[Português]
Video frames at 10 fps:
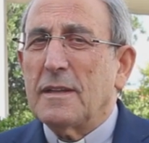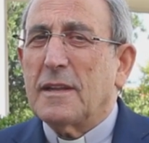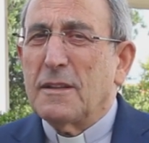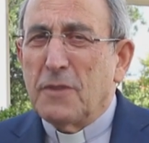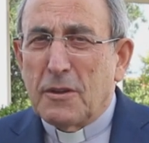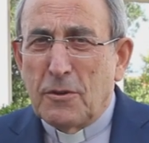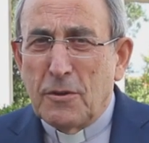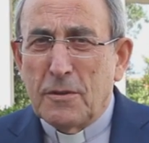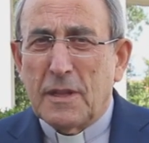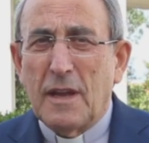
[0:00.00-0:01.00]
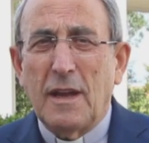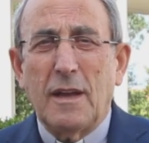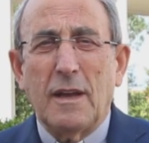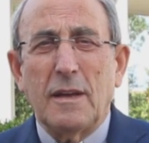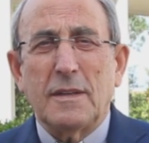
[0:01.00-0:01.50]
tendo em conta
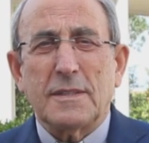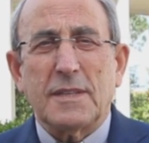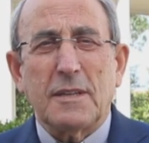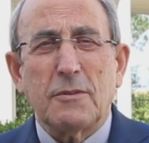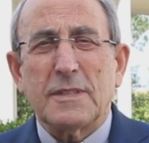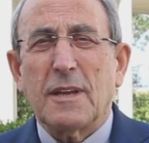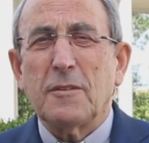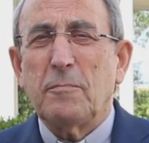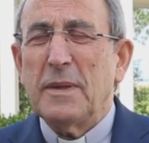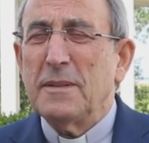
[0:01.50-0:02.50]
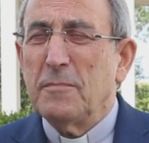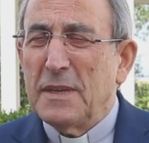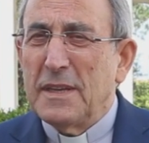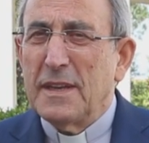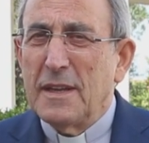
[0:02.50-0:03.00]
a situação de
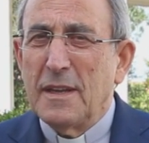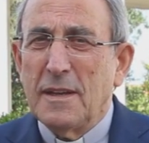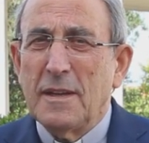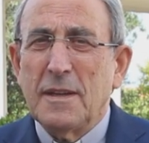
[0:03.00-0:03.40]
pandemia,